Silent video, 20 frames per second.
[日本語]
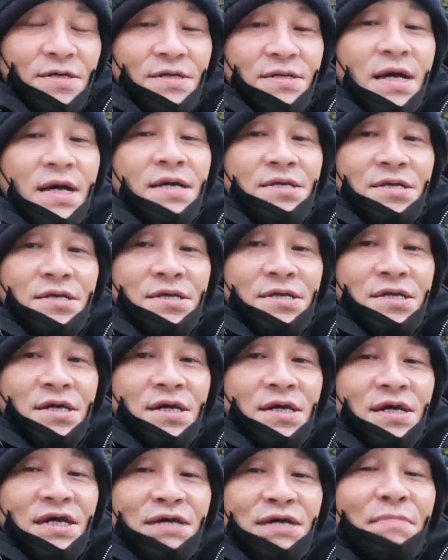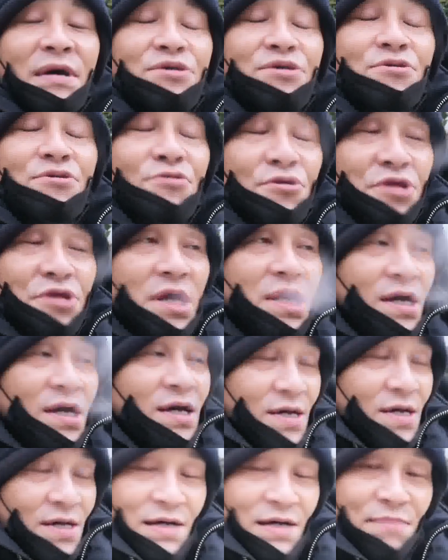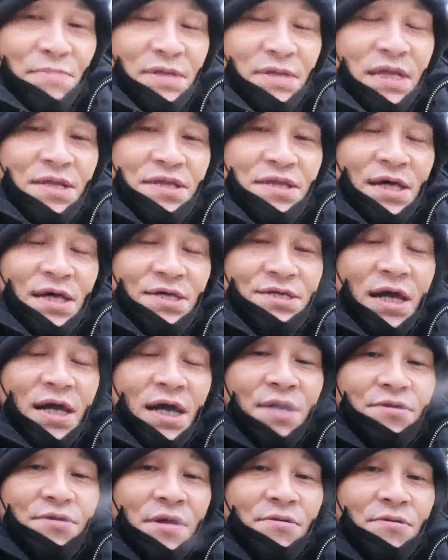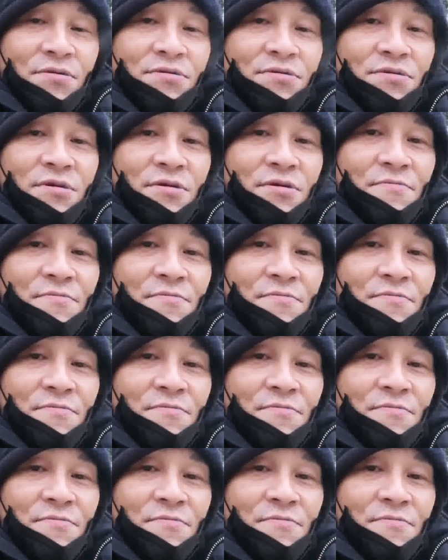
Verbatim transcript: 大人気。今のところね、まあ、だんだん下がるだろうけど。